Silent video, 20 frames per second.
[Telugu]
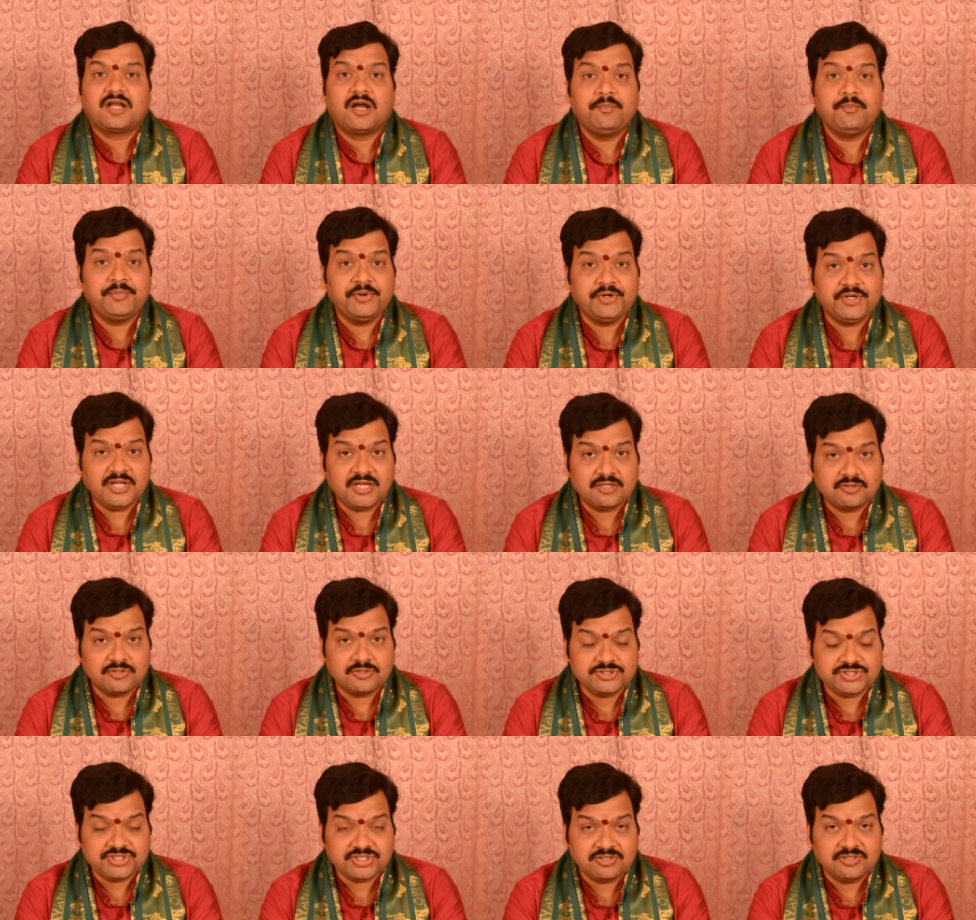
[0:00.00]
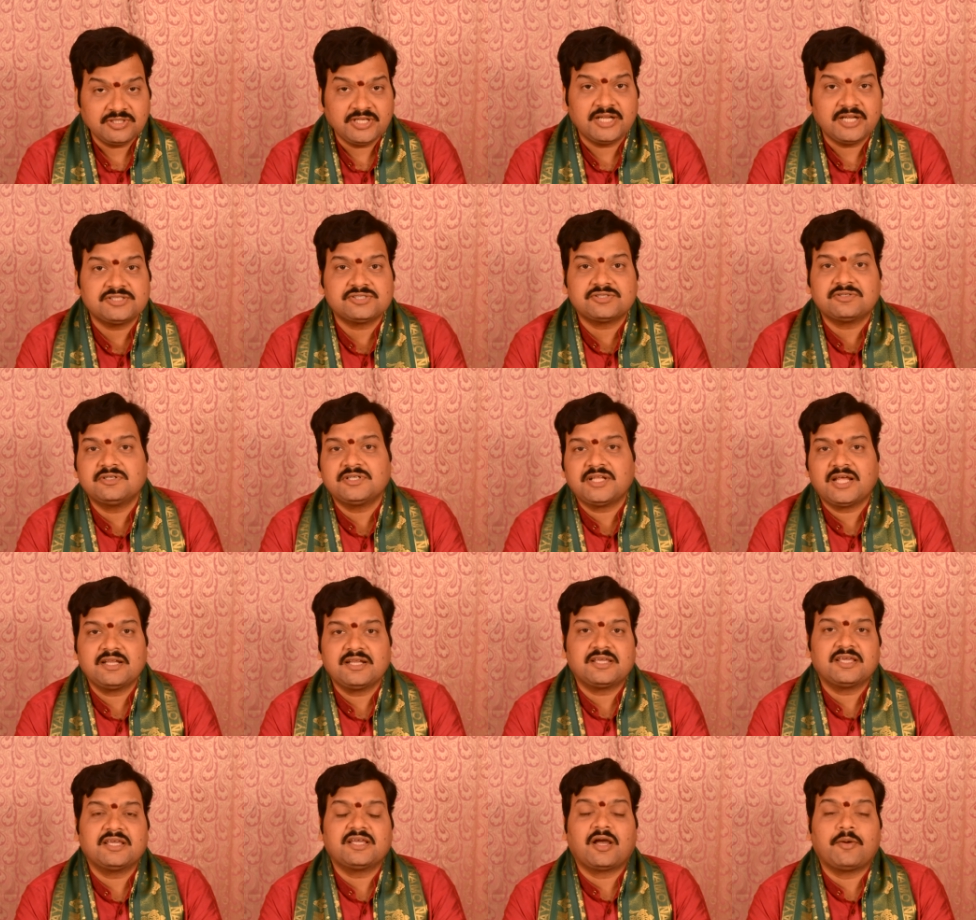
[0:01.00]
కంప్యూటర్ కోచింగ్
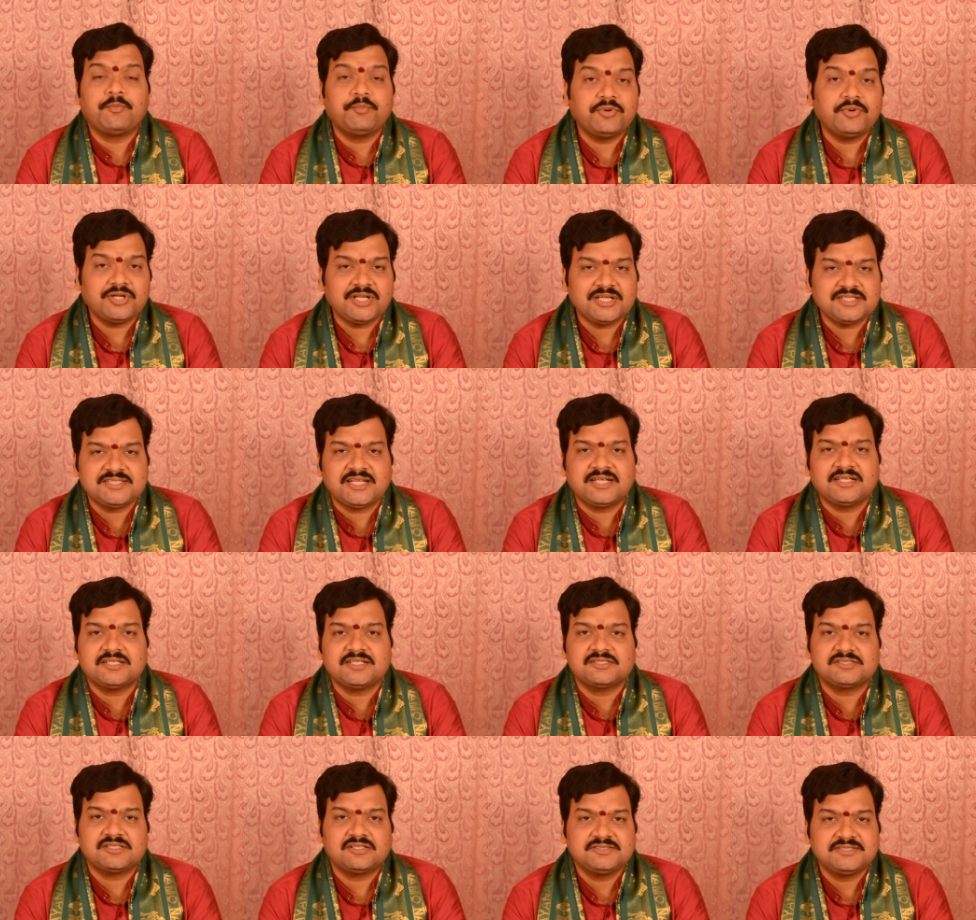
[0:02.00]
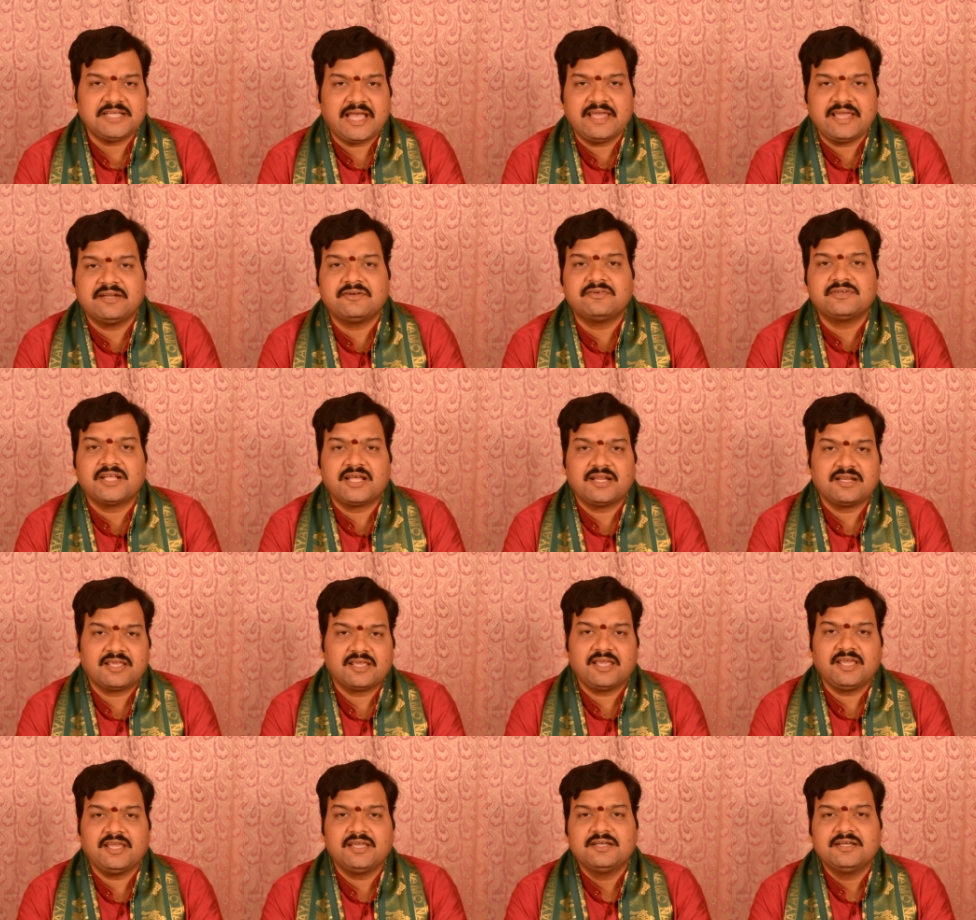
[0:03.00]
నేర్చుకోవటానికి కంప్యూటర్ సెంటర్స్లో జాయిన్
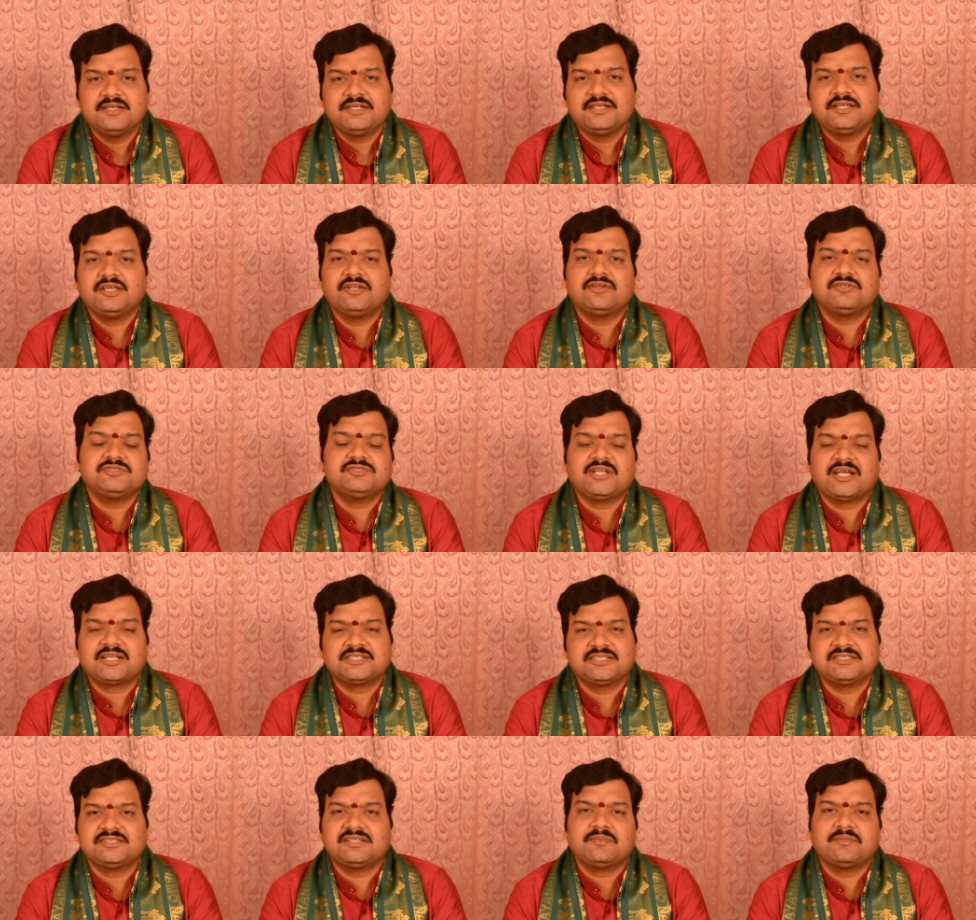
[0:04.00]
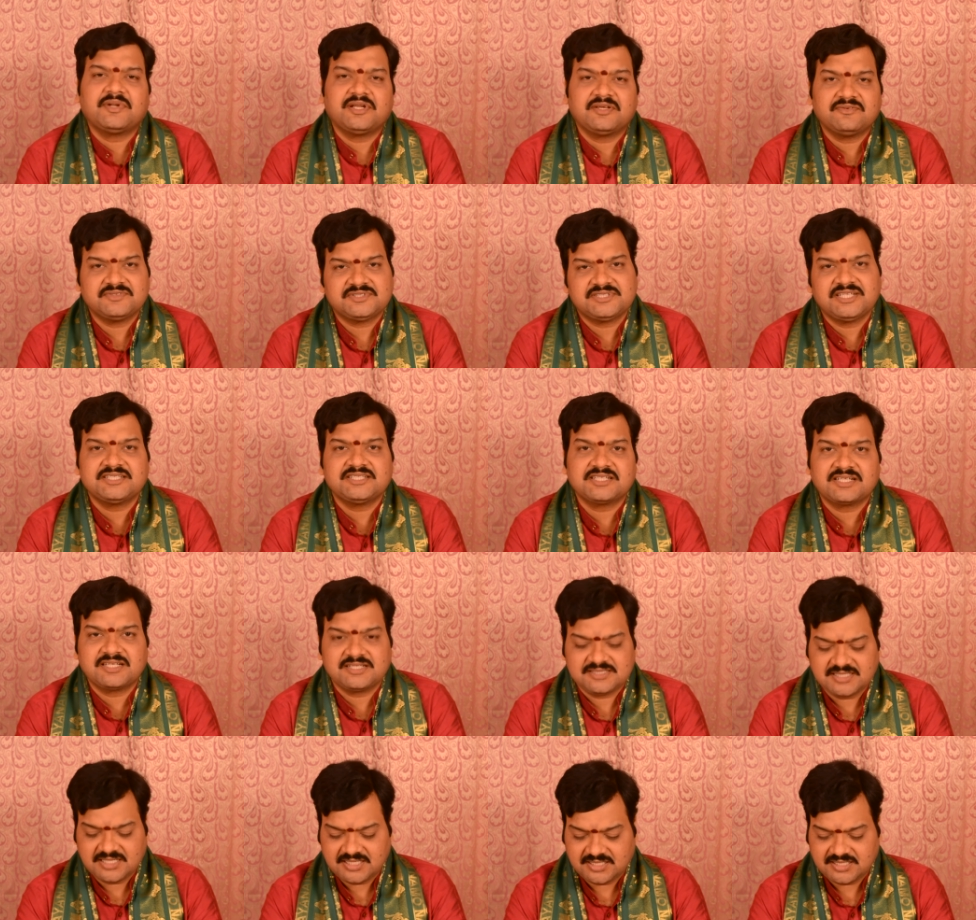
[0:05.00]
అవ్వటానికి ఈరోజు నక్షత్ర ఫలం
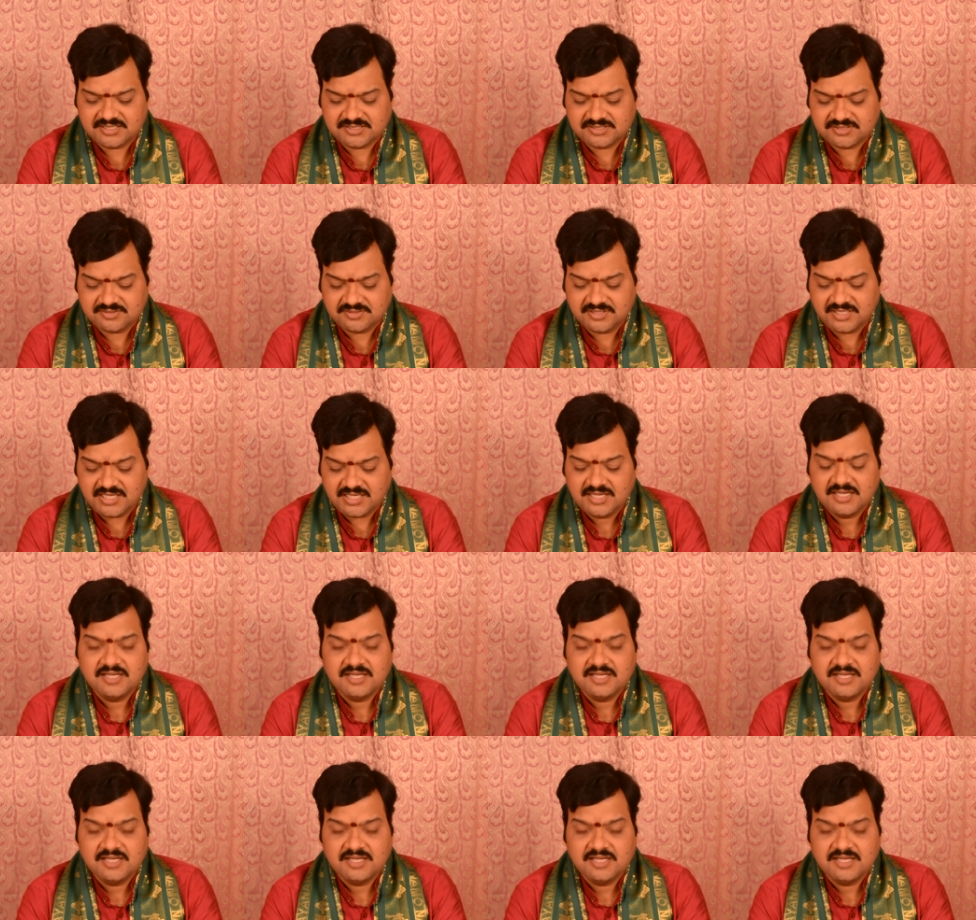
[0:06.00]
విశేషంగా సహకరిస్తుంది